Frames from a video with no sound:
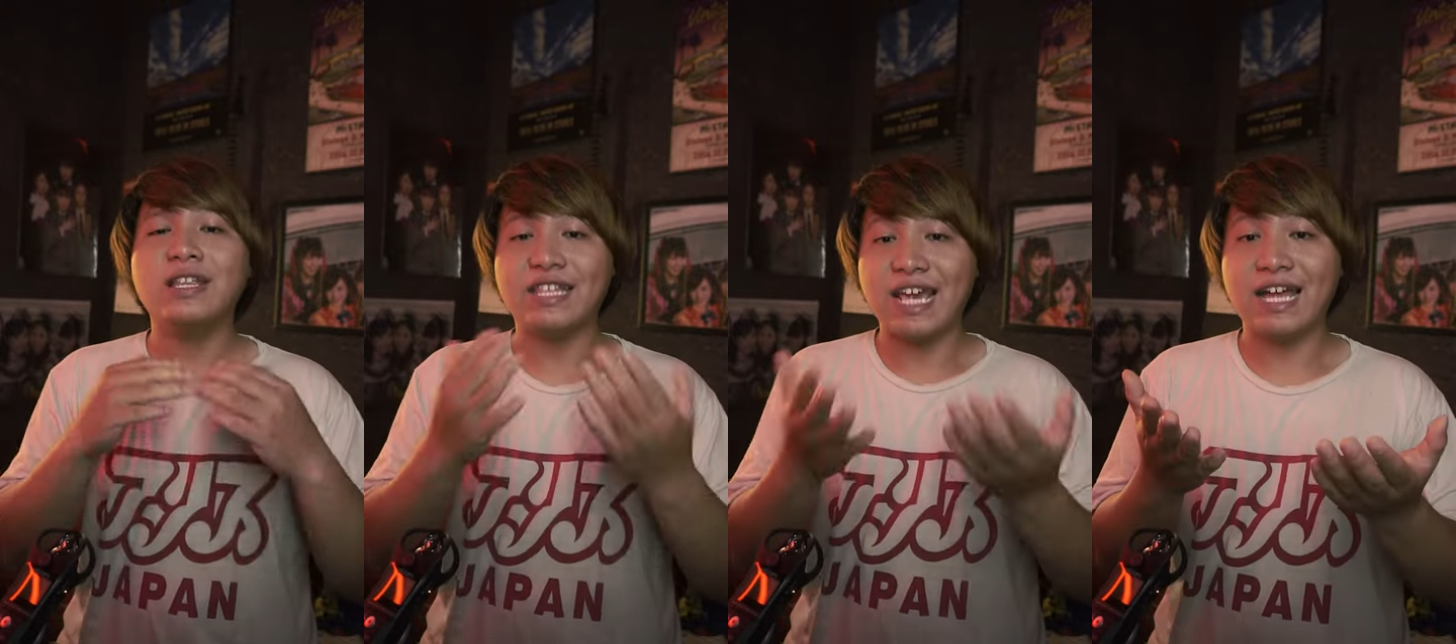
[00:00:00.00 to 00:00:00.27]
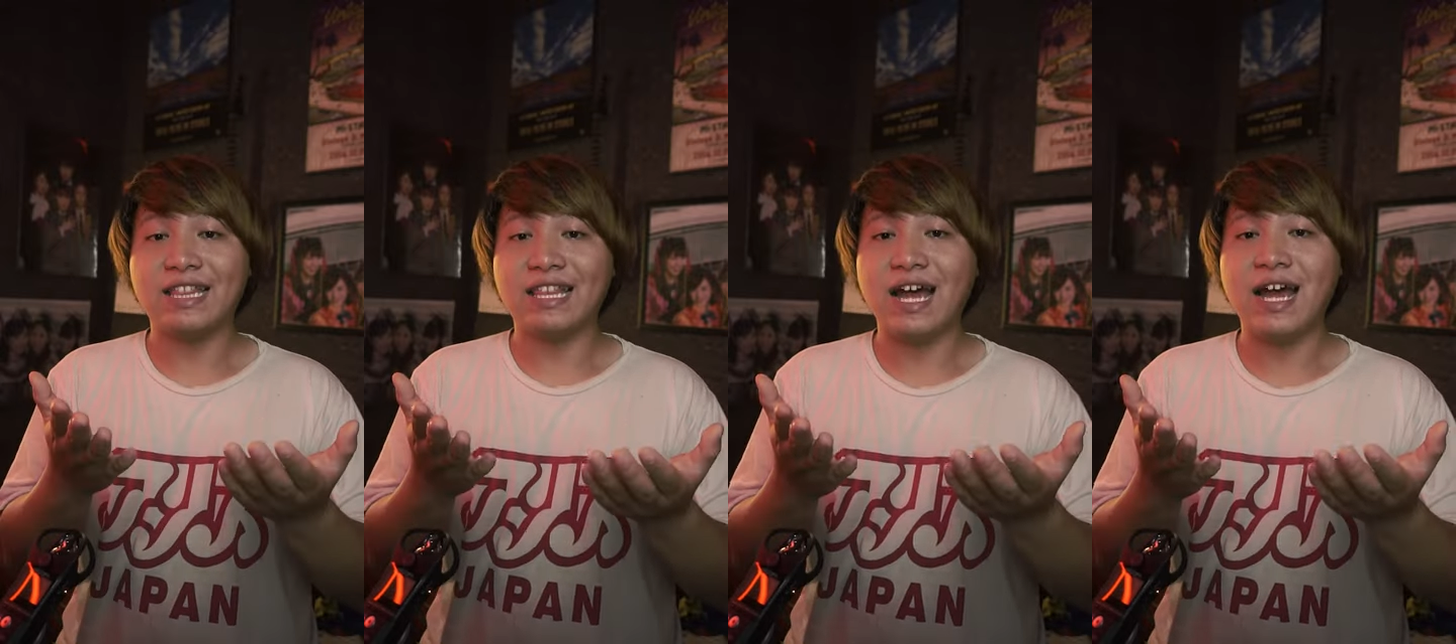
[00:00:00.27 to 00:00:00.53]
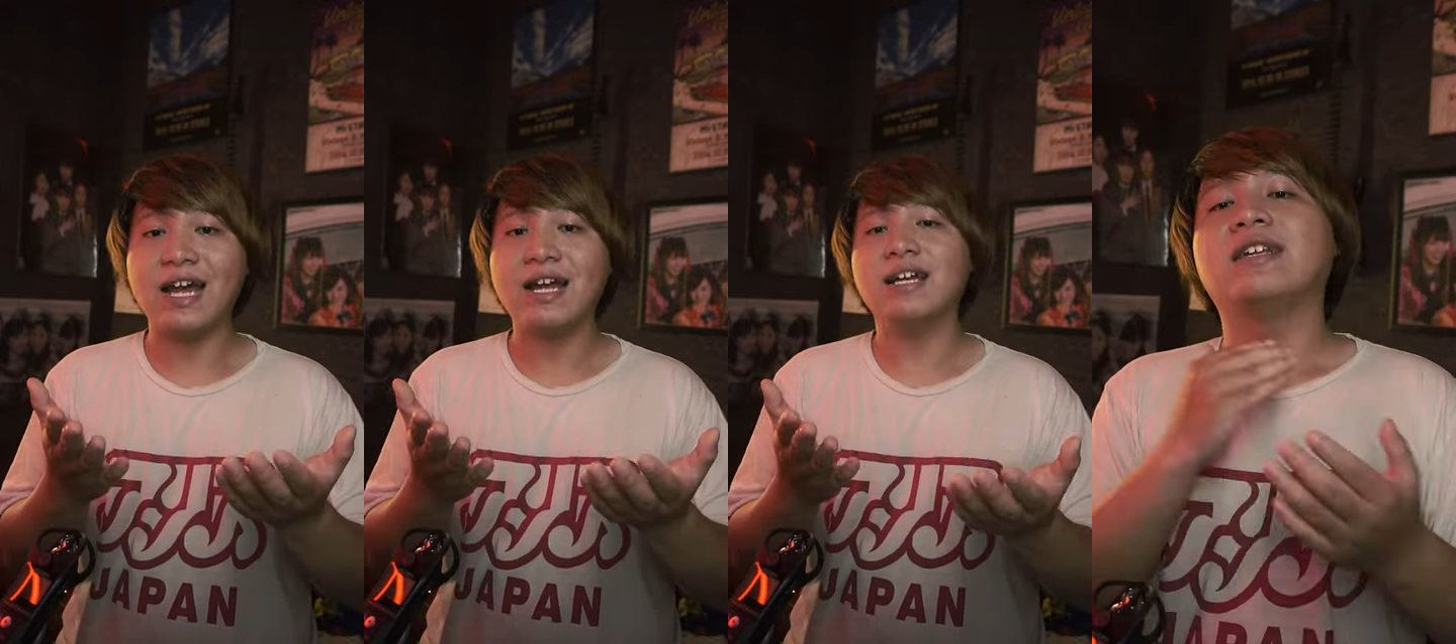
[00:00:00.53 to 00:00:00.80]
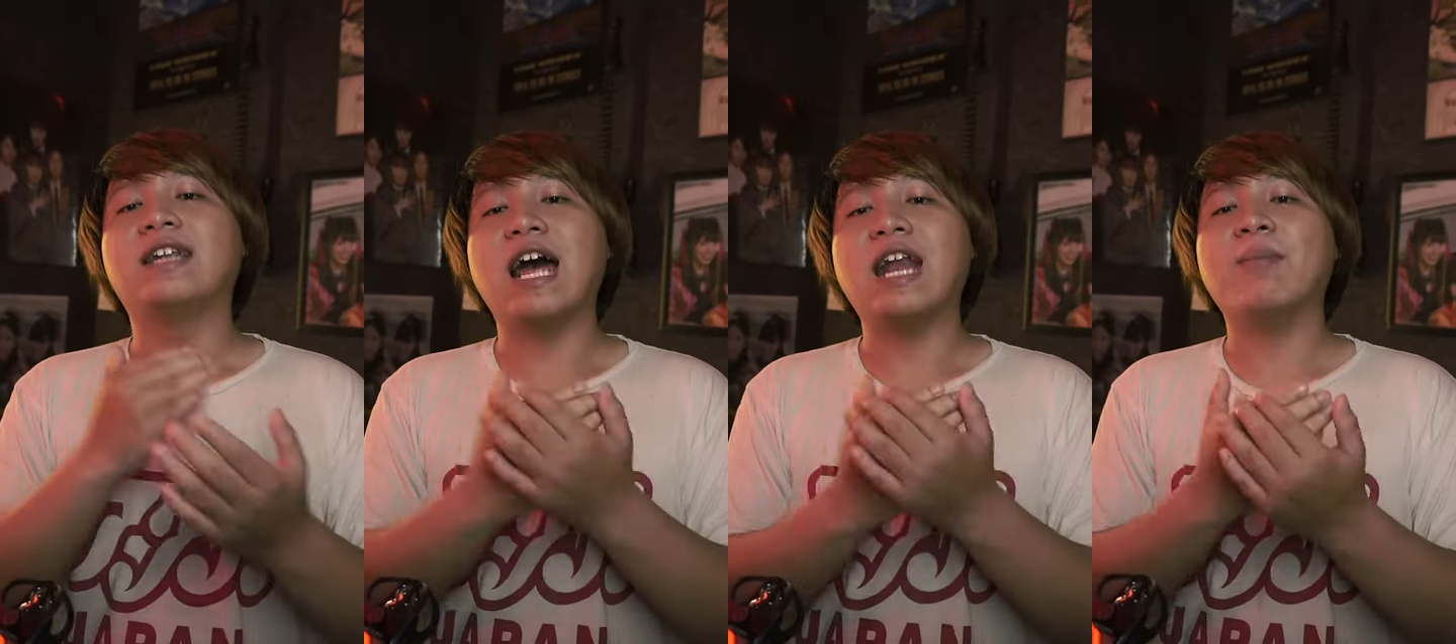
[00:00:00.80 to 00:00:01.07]
nyata
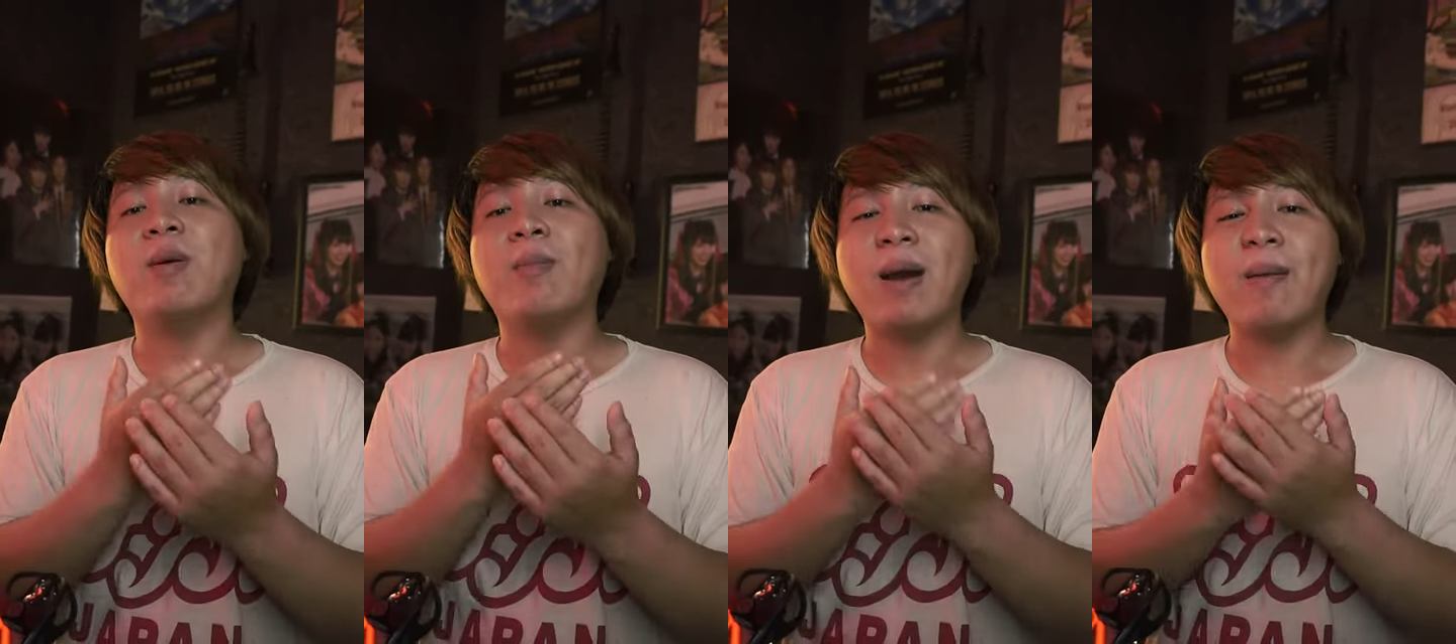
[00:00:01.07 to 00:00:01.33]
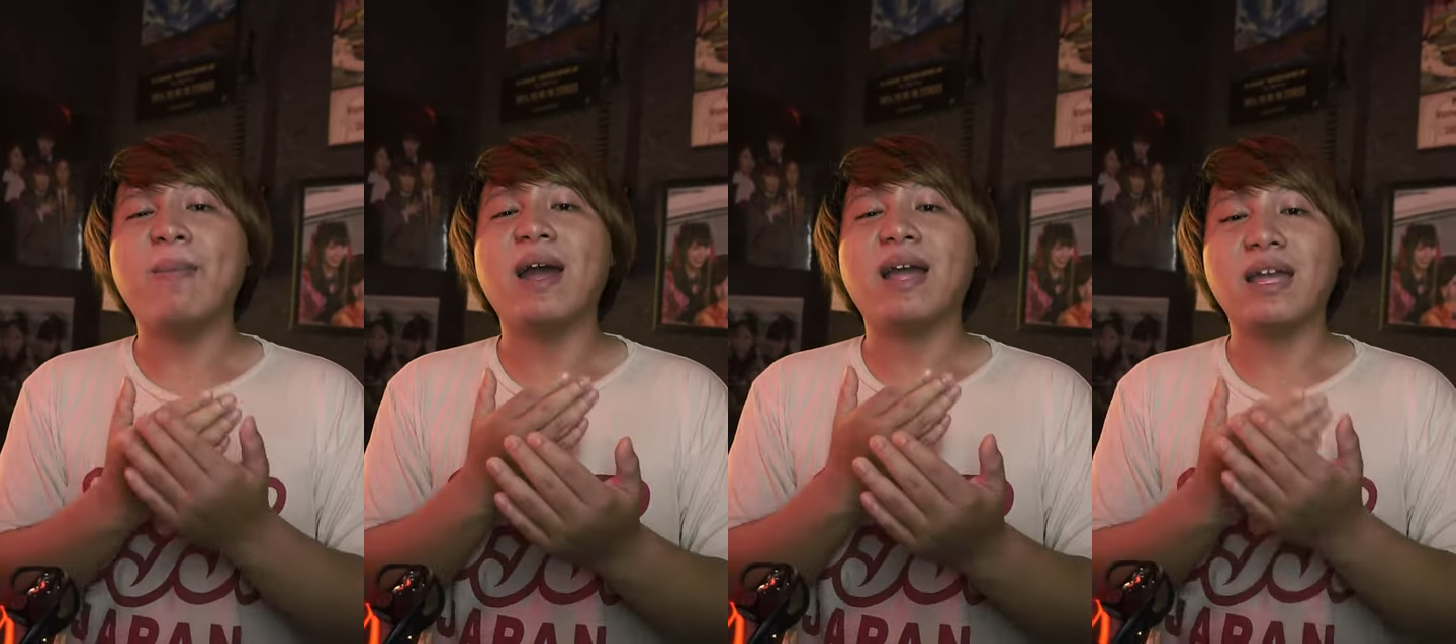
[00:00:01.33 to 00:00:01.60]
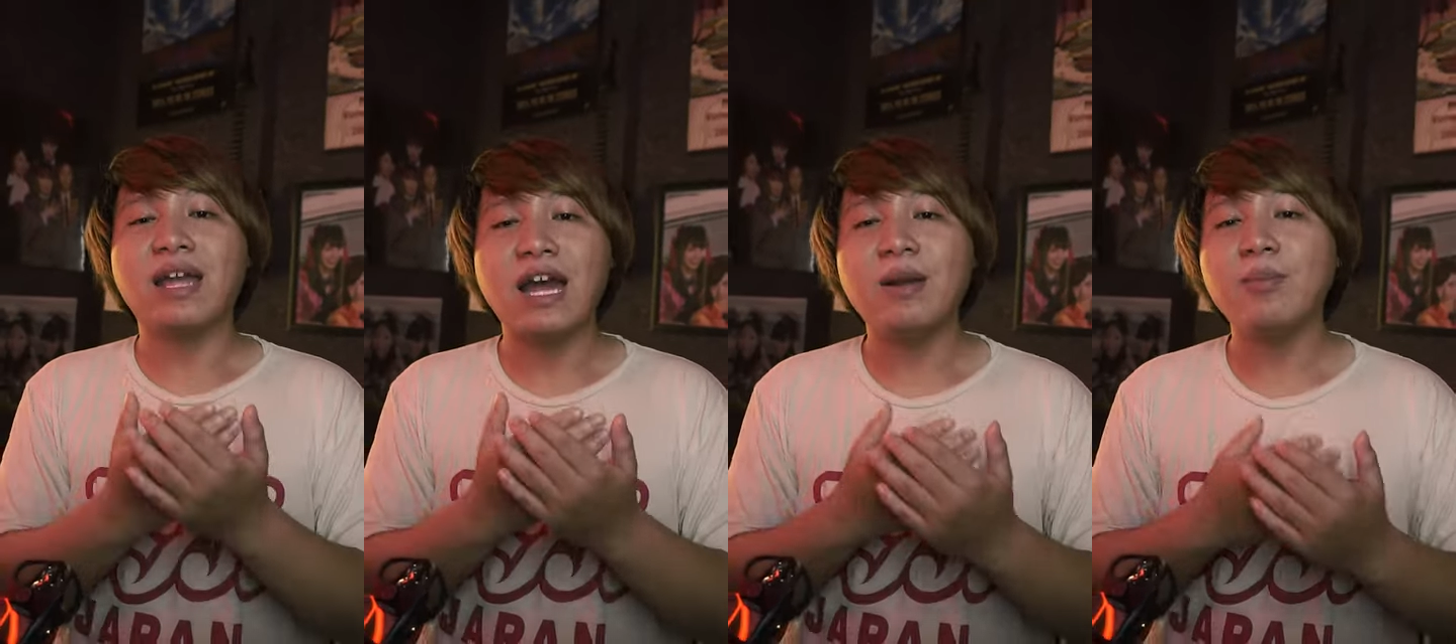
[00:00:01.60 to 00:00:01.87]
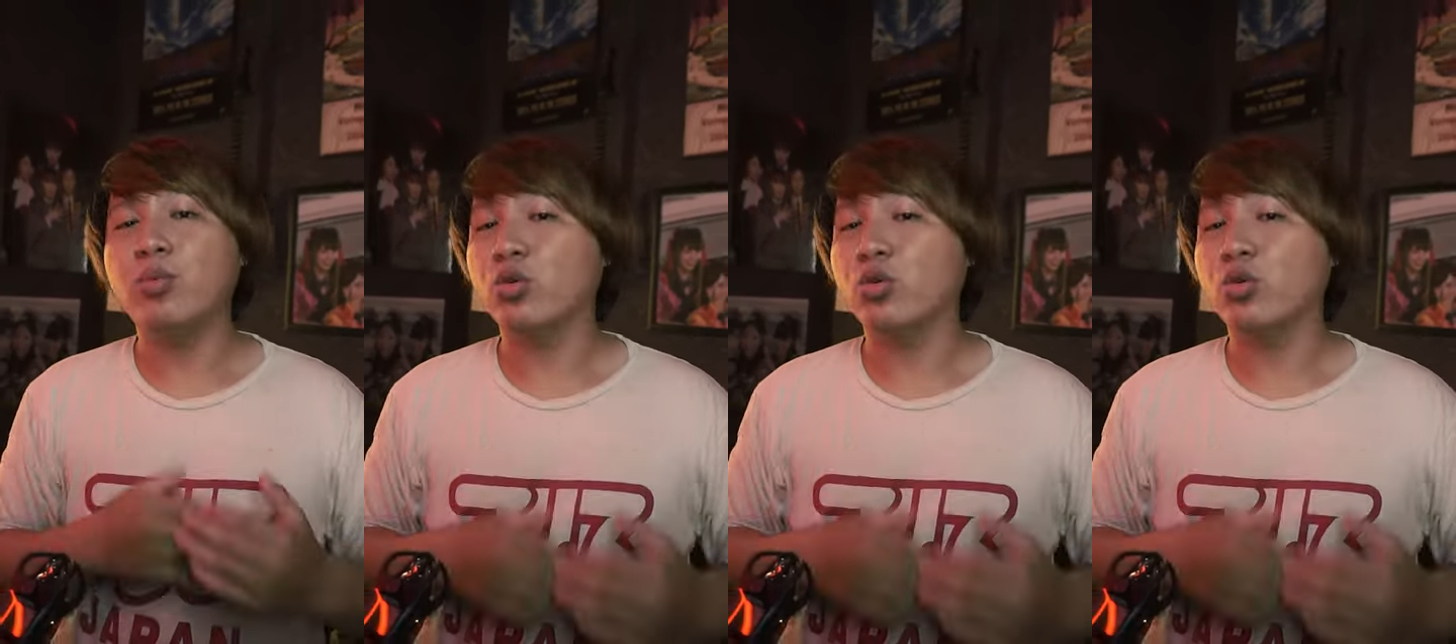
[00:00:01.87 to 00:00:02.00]
dan memaparkan